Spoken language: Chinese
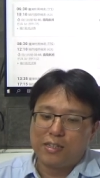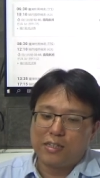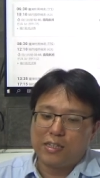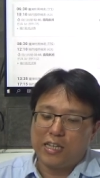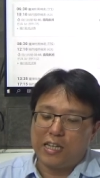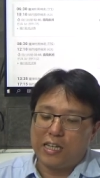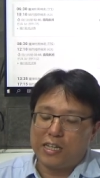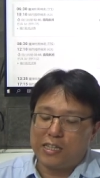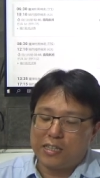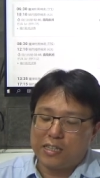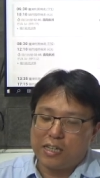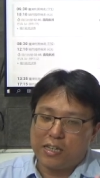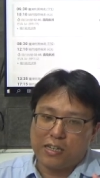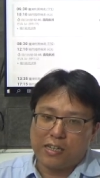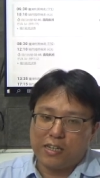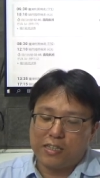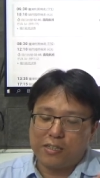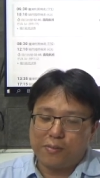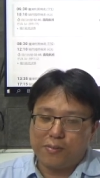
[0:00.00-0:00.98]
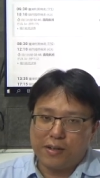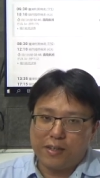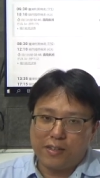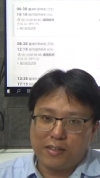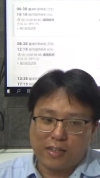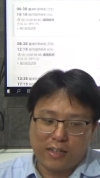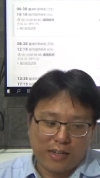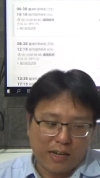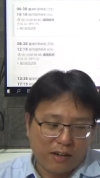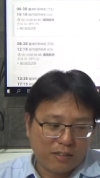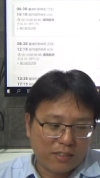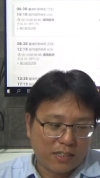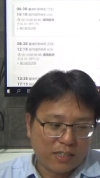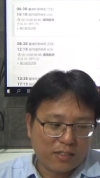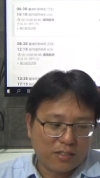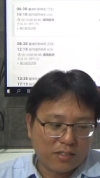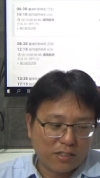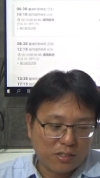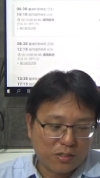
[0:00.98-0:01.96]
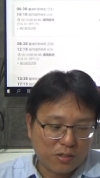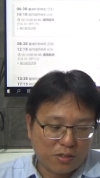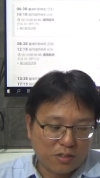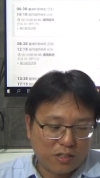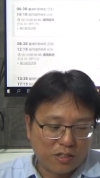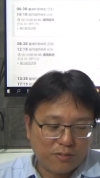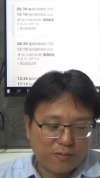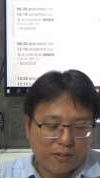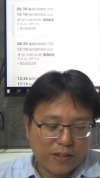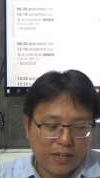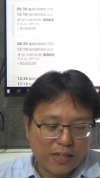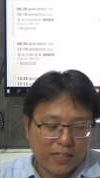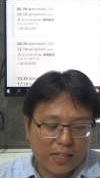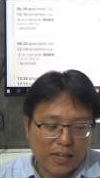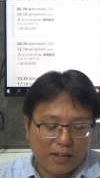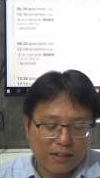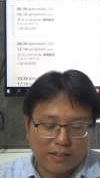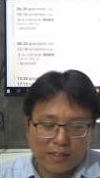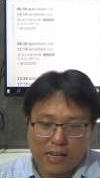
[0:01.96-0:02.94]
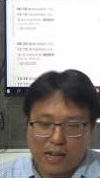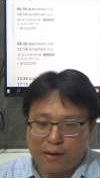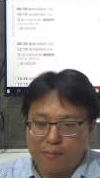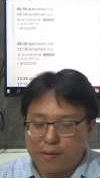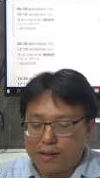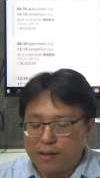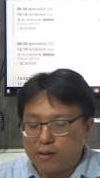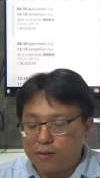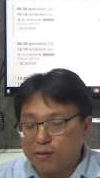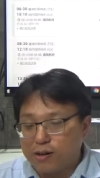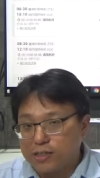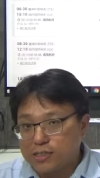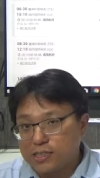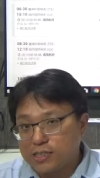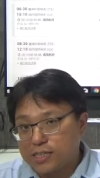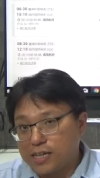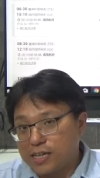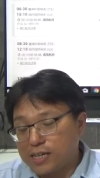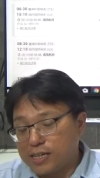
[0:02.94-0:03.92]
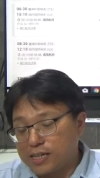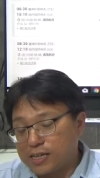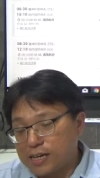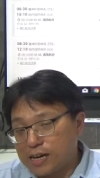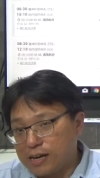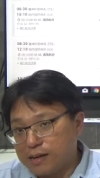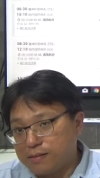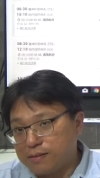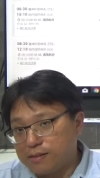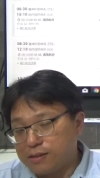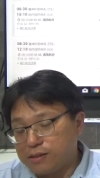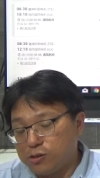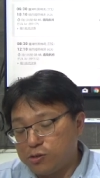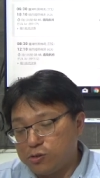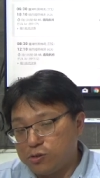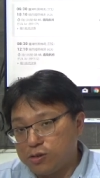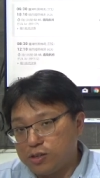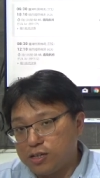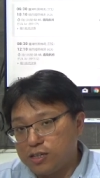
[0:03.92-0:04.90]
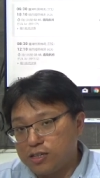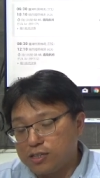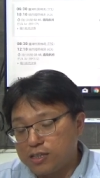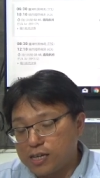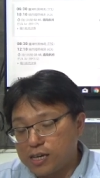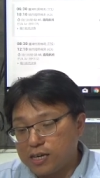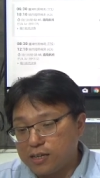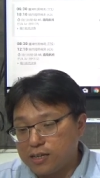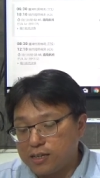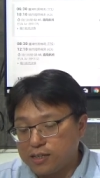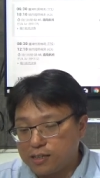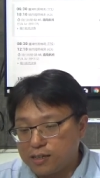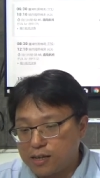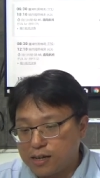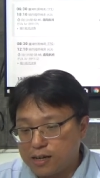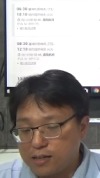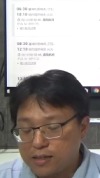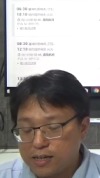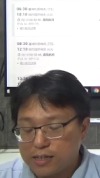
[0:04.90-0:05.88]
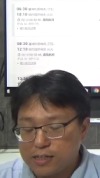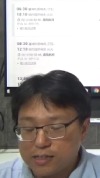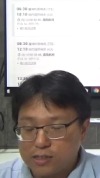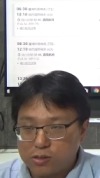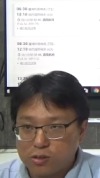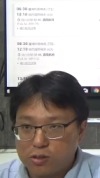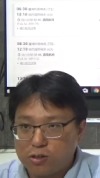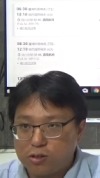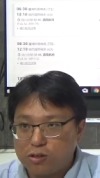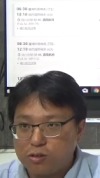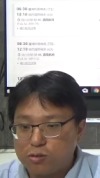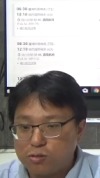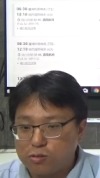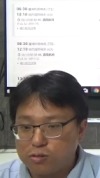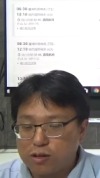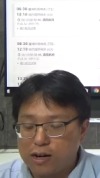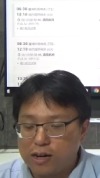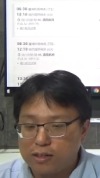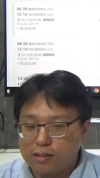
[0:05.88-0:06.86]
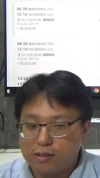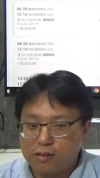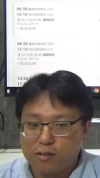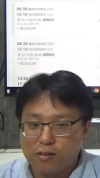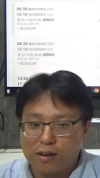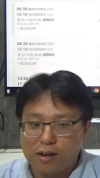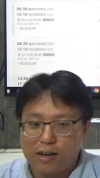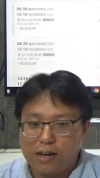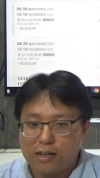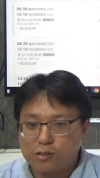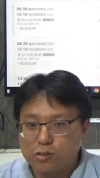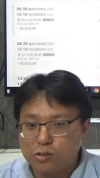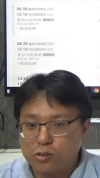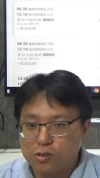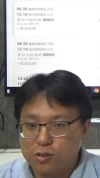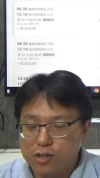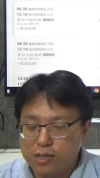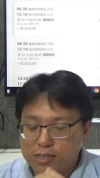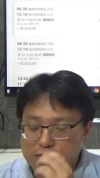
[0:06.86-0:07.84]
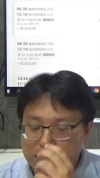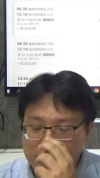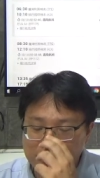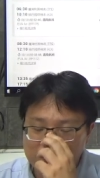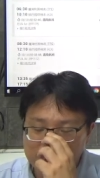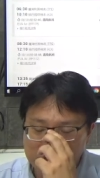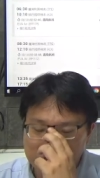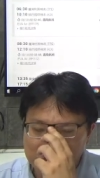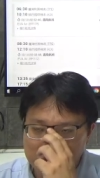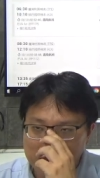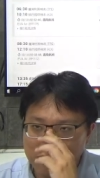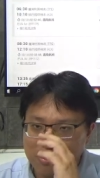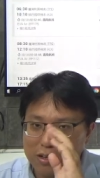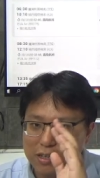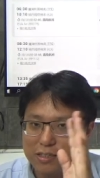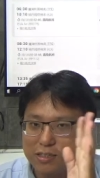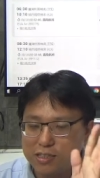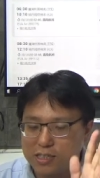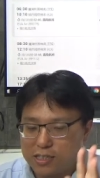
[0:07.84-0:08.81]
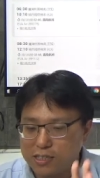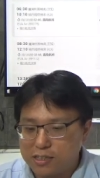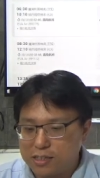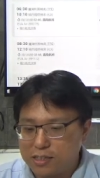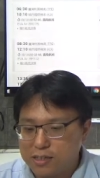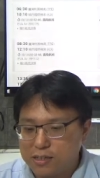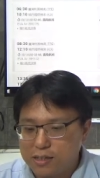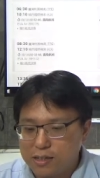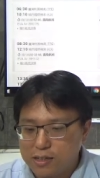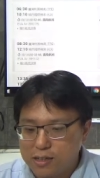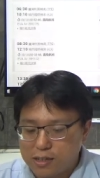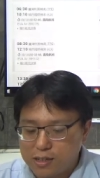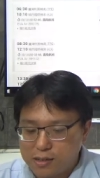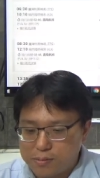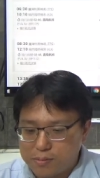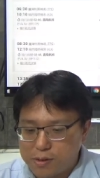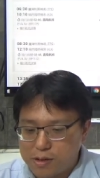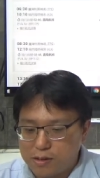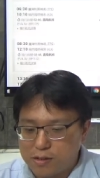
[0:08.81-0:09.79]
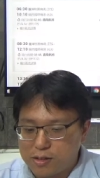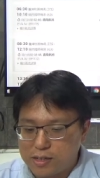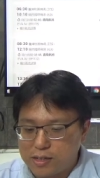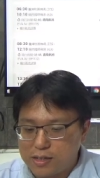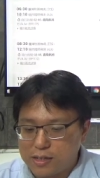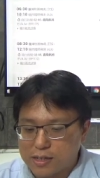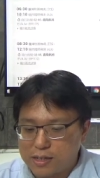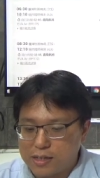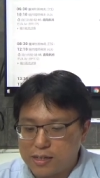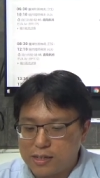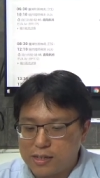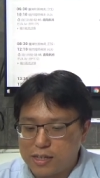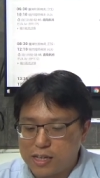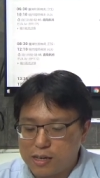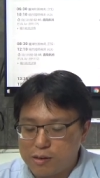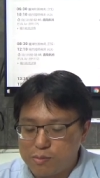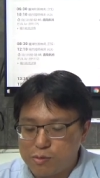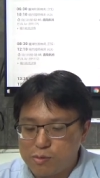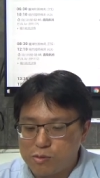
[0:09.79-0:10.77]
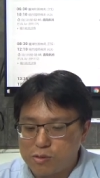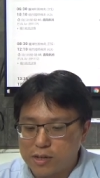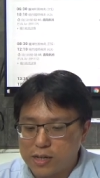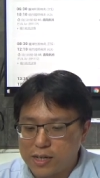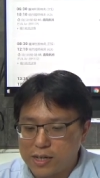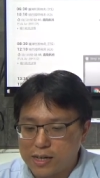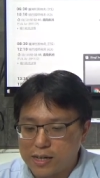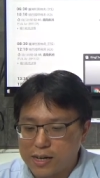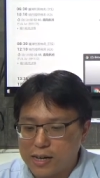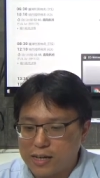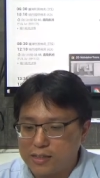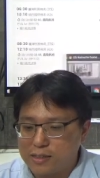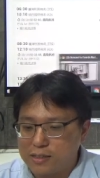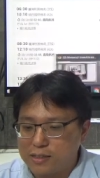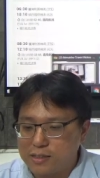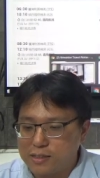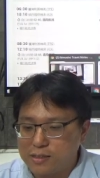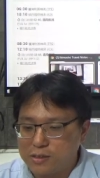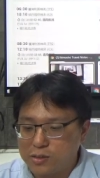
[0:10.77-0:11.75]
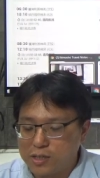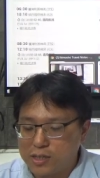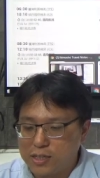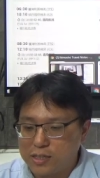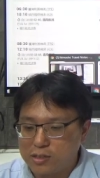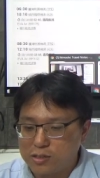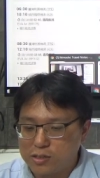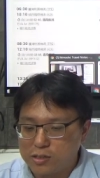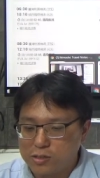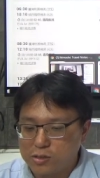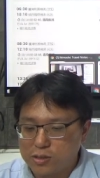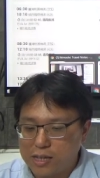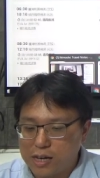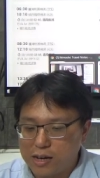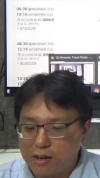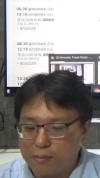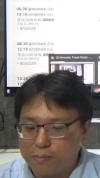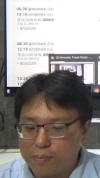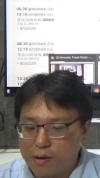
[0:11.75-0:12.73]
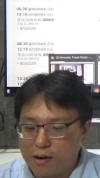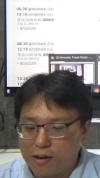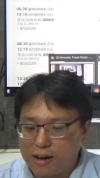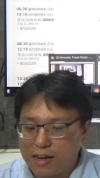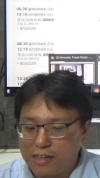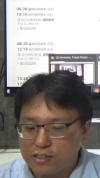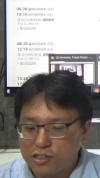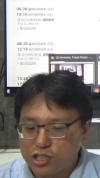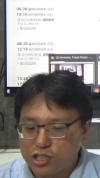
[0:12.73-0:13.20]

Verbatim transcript: 以庆哥这边的了解，就是说你飞一趟大阪的话是可以看娱乐电影的啦。那你说虎航的话，它座位上是没有液晶椅，没有那个荧幕可以看的，所以就是说它有包含